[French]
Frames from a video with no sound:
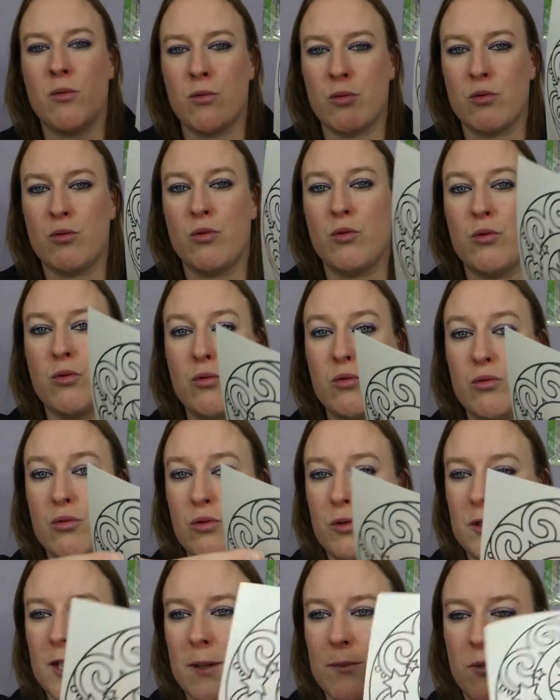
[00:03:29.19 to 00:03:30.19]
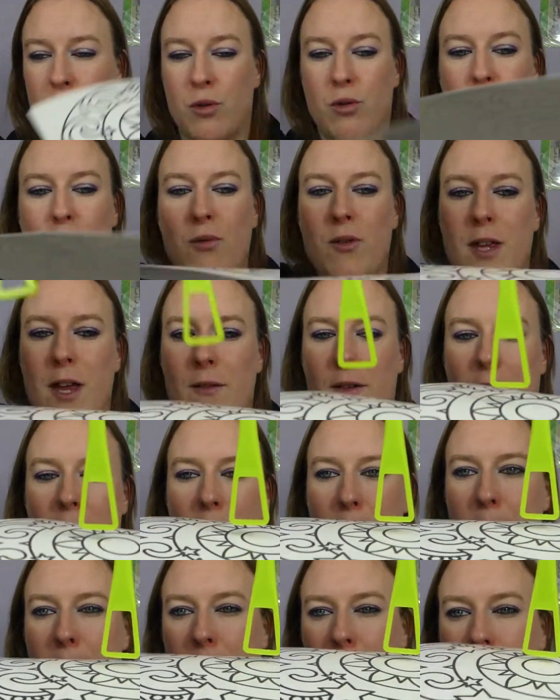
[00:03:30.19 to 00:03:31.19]
donc du coup du sable dessus et avec
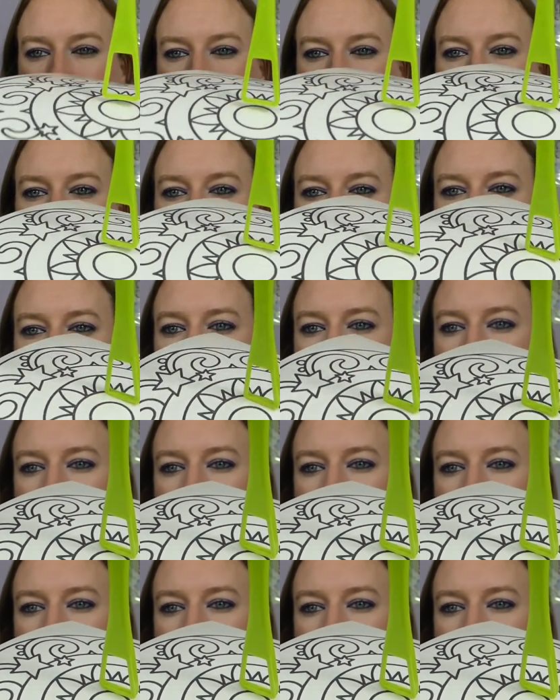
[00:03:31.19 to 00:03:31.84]
la partie là,